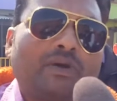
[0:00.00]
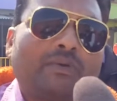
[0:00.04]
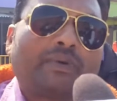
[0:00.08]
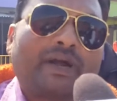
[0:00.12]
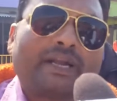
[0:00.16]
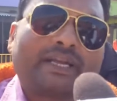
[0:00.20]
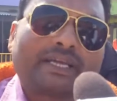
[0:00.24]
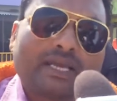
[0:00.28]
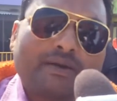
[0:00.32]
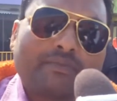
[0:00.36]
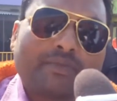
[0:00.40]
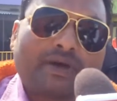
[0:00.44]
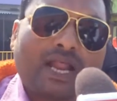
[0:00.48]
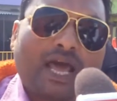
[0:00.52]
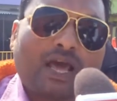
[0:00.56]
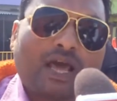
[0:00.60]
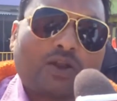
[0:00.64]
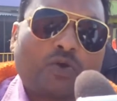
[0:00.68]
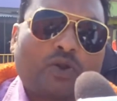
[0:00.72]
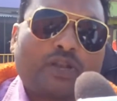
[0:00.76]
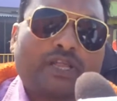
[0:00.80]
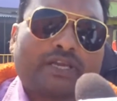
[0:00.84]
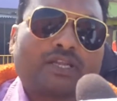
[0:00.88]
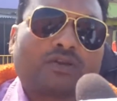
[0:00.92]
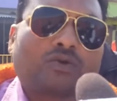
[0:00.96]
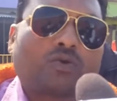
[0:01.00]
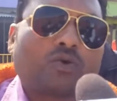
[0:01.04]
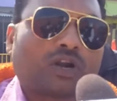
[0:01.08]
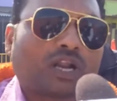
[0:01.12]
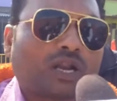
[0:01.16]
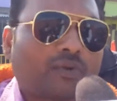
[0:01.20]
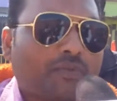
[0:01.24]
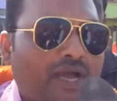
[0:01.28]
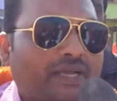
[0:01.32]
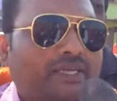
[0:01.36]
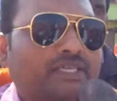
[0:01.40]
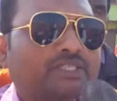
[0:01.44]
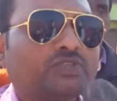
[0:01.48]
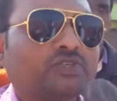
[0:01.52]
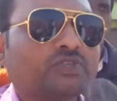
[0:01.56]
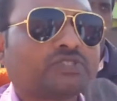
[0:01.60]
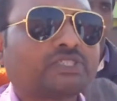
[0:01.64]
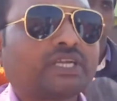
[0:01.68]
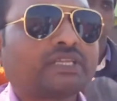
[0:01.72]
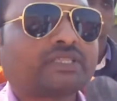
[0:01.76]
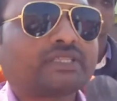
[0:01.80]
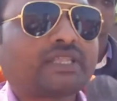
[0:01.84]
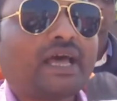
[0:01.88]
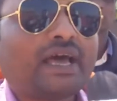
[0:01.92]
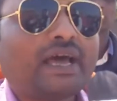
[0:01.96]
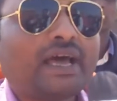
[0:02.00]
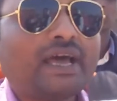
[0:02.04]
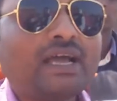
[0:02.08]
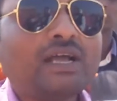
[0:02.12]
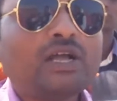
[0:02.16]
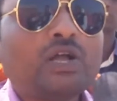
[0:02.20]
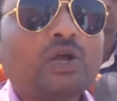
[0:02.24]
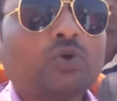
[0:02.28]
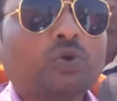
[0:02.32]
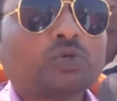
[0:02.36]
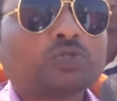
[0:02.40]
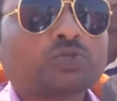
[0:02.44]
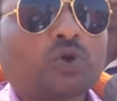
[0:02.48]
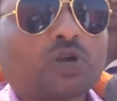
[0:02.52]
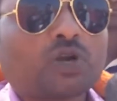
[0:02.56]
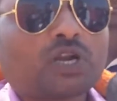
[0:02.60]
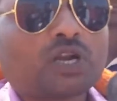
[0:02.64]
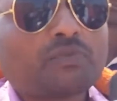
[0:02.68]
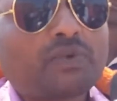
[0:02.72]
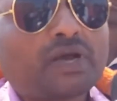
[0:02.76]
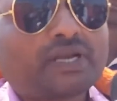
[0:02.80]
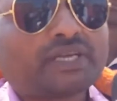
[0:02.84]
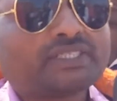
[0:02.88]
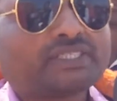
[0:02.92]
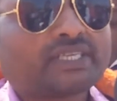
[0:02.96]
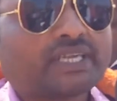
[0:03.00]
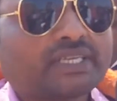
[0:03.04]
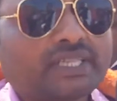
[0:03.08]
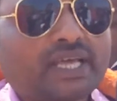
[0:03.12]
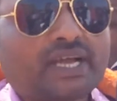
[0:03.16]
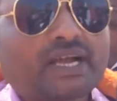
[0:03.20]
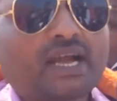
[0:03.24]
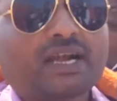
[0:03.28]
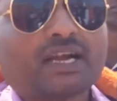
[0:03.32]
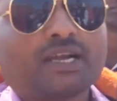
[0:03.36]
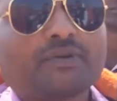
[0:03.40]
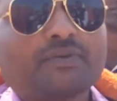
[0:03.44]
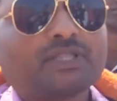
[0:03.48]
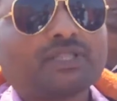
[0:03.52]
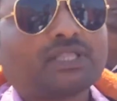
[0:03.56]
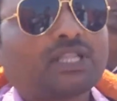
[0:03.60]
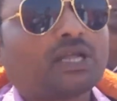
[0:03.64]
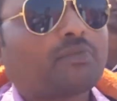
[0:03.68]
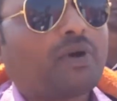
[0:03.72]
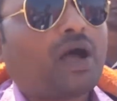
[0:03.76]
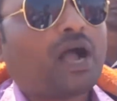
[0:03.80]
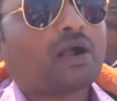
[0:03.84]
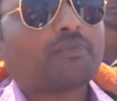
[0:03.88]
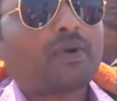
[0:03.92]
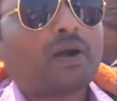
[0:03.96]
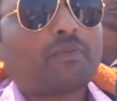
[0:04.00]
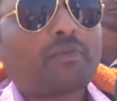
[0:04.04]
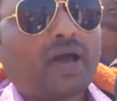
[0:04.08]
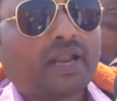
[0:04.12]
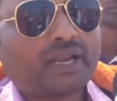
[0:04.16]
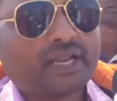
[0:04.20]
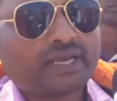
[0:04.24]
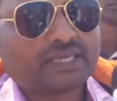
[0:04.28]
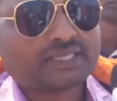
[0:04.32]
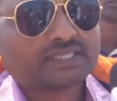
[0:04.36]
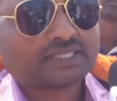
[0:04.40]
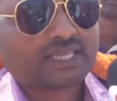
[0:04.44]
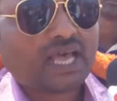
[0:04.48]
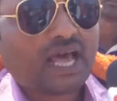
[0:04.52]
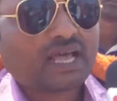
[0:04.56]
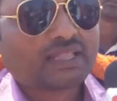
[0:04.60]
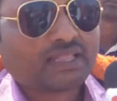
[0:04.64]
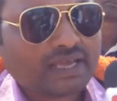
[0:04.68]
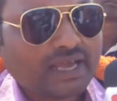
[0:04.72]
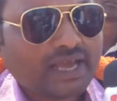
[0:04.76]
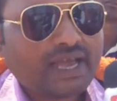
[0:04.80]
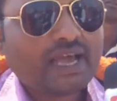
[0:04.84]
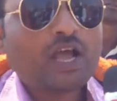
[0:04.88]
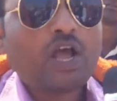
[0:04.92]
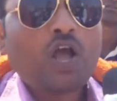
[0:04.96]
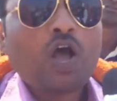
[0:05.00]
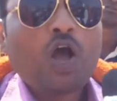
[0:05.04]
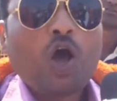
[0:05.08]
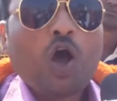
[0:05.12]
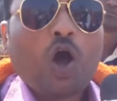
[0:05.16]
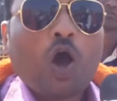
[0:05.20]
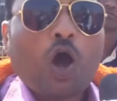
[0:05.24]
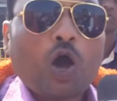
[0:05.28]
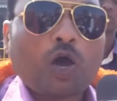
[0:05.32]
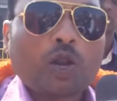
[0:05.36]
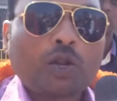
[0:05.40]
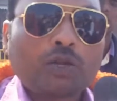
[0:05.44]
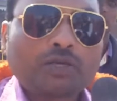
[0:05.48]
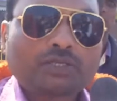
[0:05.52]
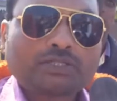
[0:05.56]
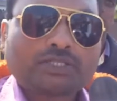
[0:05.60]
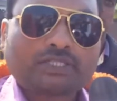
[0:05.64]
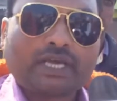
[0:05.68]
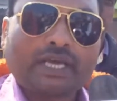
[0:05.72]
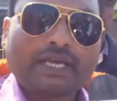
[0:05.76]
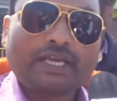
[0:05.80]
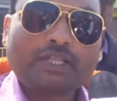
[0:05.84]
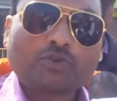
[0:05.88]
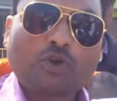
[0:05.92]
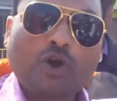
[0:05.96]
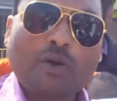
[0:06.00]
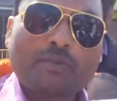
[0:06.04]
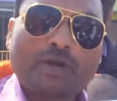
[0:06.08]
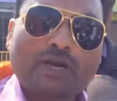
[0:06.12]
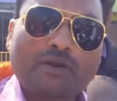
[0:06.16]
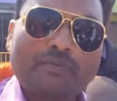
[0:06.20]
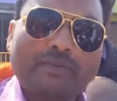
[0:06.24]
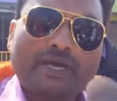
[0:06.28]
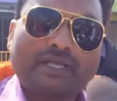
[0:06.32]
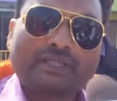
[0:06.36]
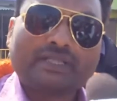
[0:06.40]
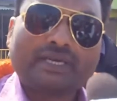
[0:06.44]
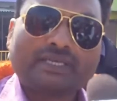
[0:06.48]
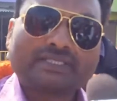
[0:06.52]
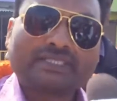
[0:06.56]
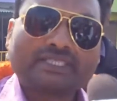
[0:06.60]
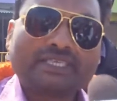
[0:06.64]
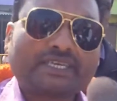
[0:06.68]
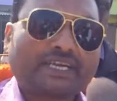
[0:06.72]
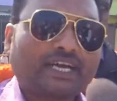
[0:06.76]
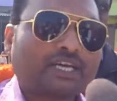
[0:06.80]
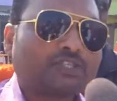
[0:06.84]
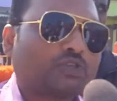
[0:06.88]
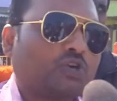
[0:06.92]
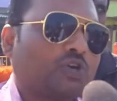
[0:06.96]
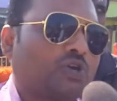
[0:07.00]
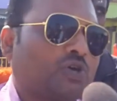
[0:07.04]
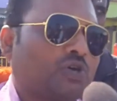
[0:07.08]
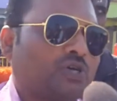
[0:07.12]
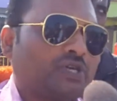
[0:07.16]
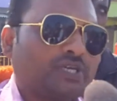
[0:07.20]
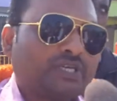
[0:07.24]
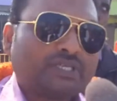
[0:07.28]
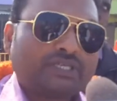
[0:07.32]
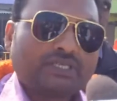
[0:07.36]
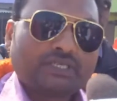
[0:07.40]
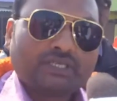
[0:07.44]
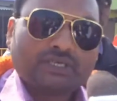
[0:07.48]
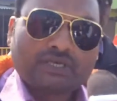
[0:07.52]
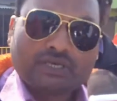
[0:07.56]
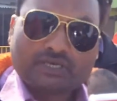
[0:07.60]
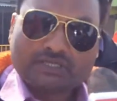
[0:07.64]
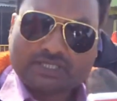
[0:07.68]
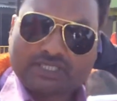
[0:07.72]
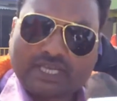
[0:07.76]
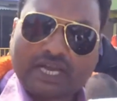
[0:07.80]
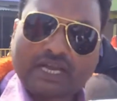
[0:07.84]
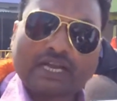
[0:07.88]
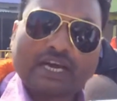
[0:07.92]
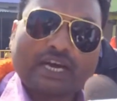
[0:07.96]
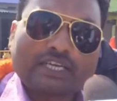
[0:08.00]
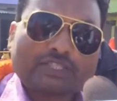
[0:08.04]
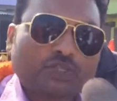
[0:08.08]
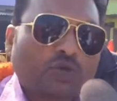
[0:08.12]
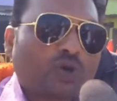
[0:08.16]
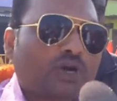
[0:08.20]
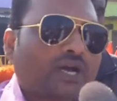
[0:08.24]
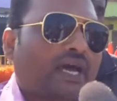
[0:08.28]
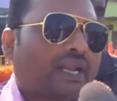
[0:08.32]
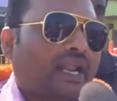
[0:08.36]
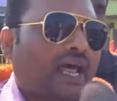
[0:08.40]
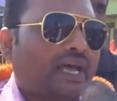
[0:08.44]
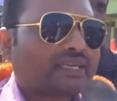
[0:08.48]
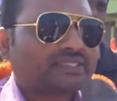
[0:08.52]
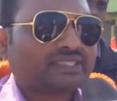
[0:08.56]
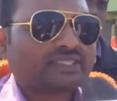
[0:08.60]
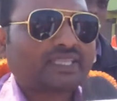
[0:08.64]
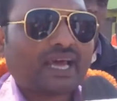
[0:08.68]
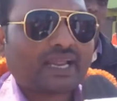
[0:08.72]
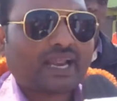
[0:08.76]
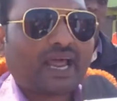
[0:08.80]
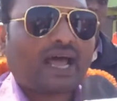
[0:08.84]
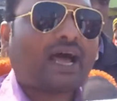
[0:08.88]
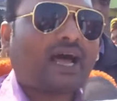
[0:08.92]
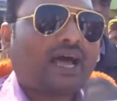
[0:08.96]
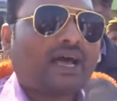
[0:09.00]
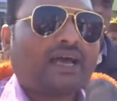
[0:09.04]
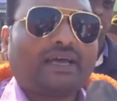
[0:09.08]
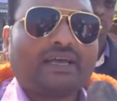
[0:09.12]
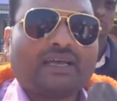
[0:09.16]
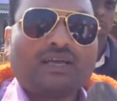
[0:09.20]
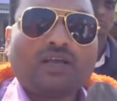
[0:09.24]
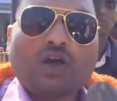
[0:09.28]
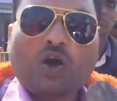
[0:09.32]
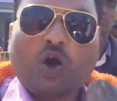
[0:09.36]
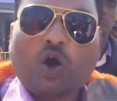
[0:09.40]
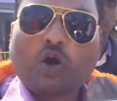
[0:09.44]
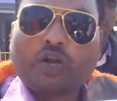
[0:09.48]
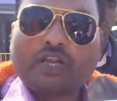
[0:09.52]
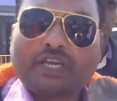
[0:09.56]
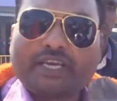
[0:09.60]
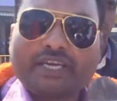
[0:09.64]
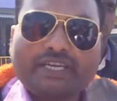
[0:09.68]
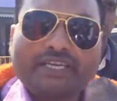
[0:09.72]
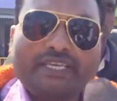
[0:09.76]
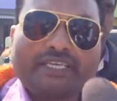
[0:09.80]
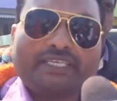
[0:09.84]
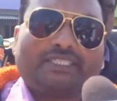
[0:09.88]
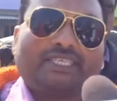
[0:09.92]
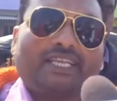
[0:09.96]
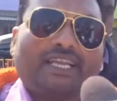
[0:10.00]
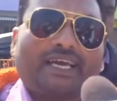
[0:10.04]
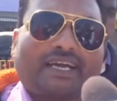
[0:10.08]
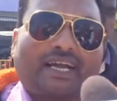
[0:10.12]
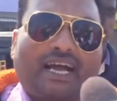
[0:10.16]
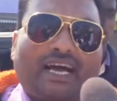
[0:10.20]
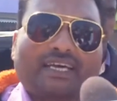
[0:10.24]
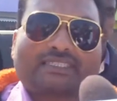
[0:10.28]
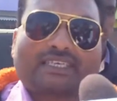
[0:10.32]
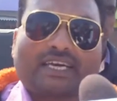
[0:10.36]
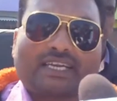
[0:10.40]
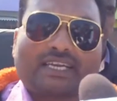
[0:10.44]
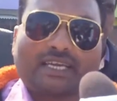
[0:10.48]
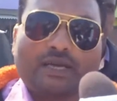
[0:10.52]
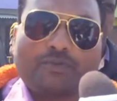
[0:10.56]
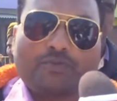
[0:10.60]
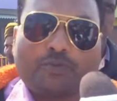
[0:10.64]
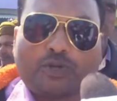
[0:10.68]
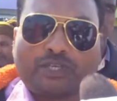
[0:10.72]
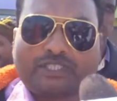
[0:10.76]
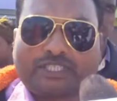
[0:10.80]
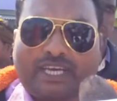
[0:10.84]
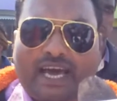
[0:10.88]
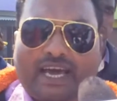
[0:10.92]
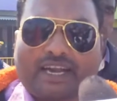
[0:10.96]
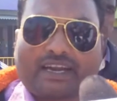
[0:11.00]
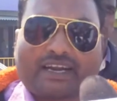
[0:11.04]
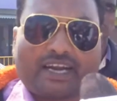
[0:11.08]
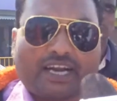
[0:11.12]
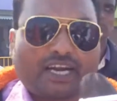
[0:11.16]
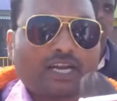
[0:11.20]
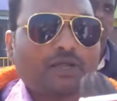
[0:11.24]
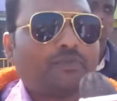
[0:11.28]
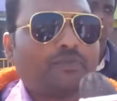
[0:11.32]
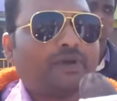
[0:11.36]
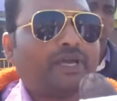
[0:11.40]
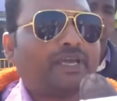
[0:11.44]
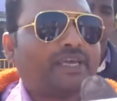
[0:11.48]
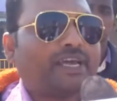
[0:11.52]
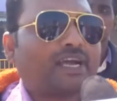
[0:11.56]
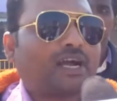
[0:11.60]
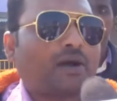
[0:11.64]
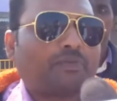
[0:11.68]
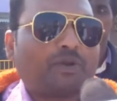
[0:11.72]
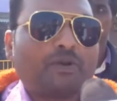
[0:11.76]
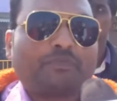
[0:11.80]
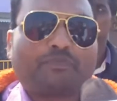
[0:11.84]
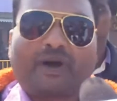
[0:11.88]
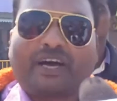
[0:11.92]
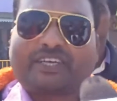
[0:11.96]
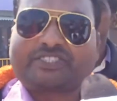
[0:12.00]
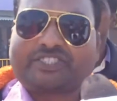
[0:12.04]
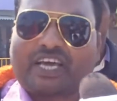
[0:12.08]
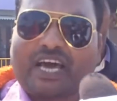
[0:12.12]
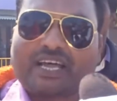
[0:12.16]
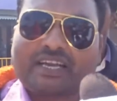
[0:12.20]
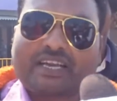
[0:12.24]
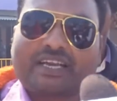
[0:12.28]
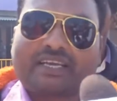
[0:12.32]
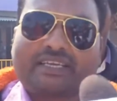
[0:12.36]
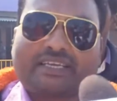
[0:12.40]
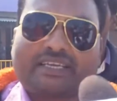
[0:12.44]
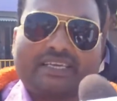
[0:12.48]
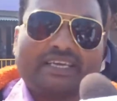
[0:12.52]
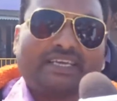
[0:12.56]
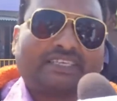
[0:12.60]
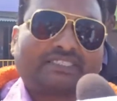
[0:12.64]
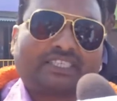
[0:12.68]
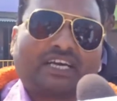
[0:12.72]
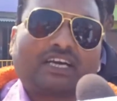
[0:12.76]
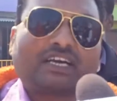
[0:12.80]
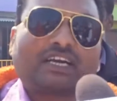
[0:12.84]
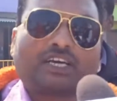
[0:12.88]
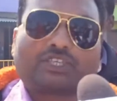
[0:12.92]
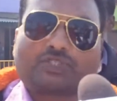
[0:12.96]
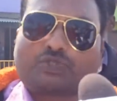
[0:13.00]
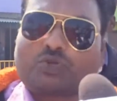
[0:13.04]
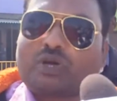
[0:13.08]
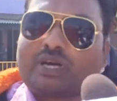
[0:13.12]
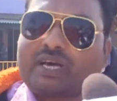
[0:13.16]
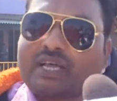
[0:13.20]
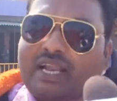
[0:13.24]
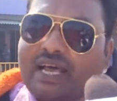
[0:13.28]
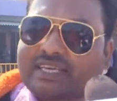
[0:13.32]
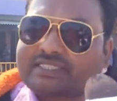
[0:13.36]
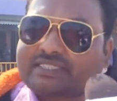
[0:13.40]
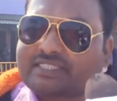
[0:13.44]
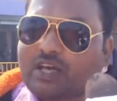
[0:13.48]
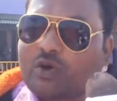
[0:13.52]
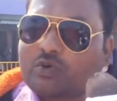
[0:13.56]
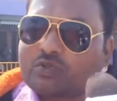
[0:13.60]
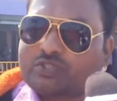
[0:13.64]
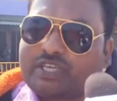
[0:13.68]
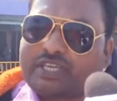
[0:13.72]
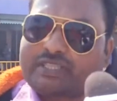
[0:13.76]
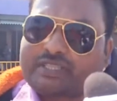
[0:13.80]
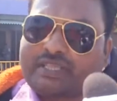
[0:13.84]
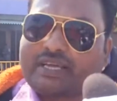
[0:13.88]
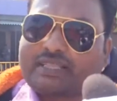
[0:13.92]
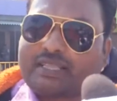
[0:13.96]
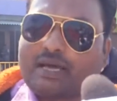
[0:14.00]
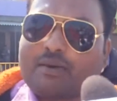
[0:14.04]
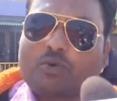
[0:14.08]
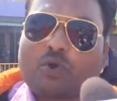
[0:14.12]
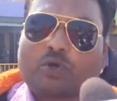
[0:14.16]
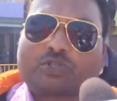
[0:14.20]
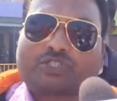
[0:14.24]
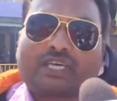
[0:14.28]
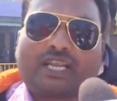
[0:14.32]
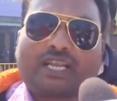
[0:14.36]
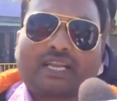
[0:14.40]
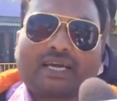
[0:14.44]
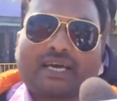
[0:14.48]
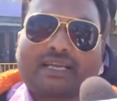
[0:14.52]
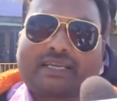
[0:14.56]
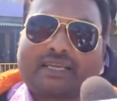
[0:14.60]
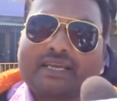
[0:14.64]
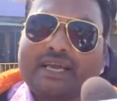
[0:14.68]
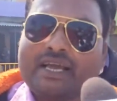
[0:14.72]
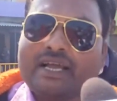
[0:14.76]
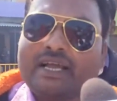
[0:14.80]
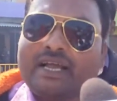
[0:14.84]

बैठ के बना लो लेकिन कोडरमा की जो जनता है उस कोडरमा की जनता का गठबंधन भाकपा माले के साथ है और शहीद कॉमरेड महेंद्र सिंह का जो संघर्षों का रास्ता रहा है और गिरिडीह जिले खास करके पूरी झारखंड में एक अपनी पहचान रखी है संघर्षों का रास्ता उसके तहत हम लोग चल करके